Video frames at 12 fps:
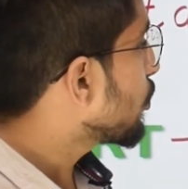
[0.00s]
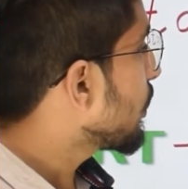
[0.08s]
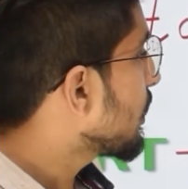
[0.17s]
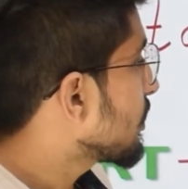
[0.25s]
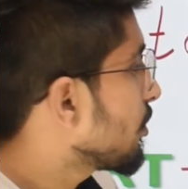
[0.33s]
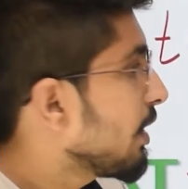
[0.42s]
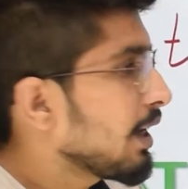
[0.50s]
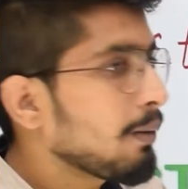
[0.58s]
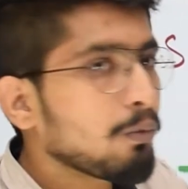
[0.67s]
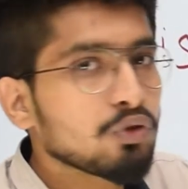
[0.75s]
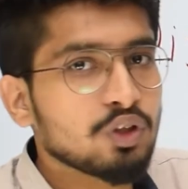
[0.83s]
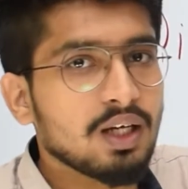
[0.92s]
को एक एक सवाल
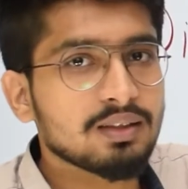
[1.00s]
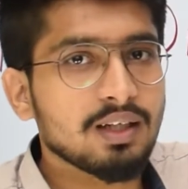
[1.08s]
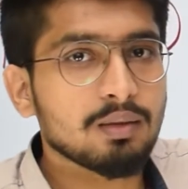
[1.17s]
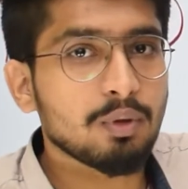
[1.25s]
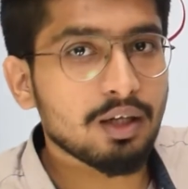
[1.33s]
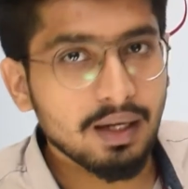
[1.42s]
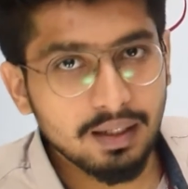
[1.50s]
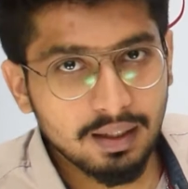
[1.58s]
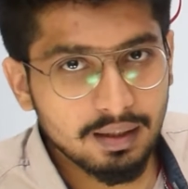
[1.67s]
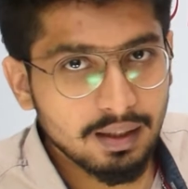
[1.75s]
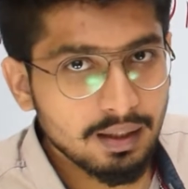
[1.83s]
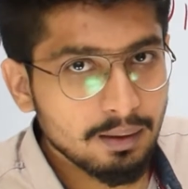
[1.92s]
आपको साथ साथ में ट्राई
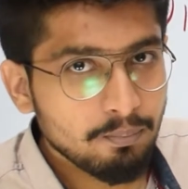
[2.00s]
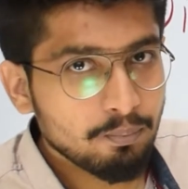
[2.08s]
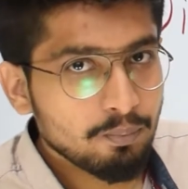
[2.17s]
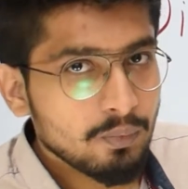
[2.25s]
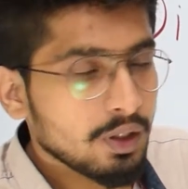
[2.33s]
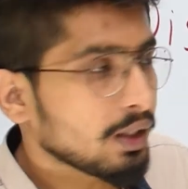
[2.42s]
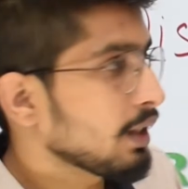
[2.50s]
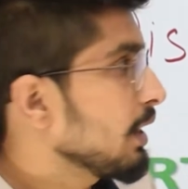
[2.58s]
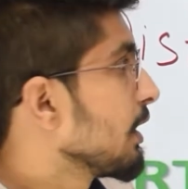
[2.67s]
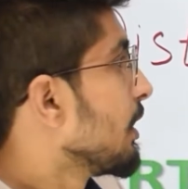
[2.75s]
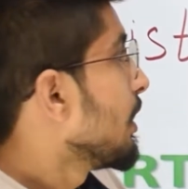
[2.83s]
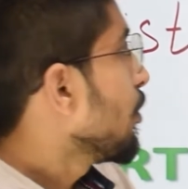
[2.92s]
करना है ठीक
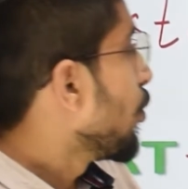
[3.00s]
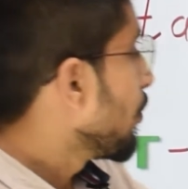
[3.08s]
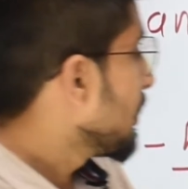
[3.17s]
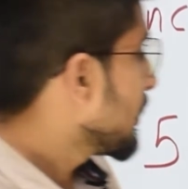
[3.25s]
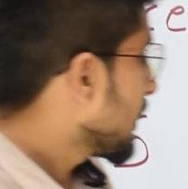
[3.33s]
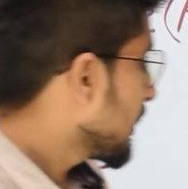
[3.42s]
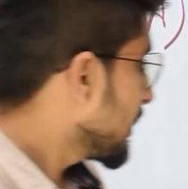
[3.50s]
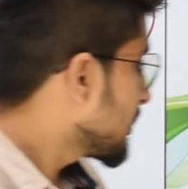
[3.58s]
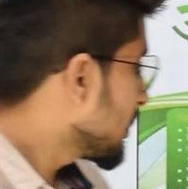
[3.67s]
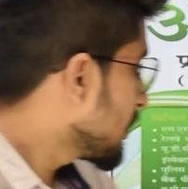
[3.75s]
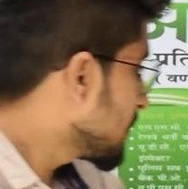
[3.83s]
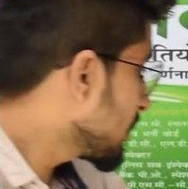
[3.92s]
है उम्मीद करेंगे
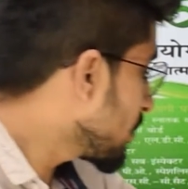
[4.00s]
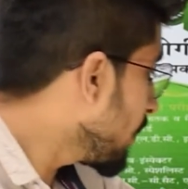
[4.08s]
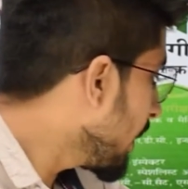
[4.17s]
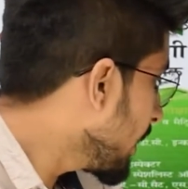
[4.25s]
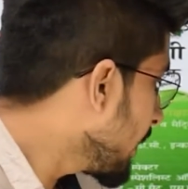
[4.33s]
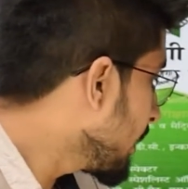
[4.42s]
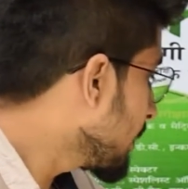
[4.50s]
अच्छे अच्छे सवाल आए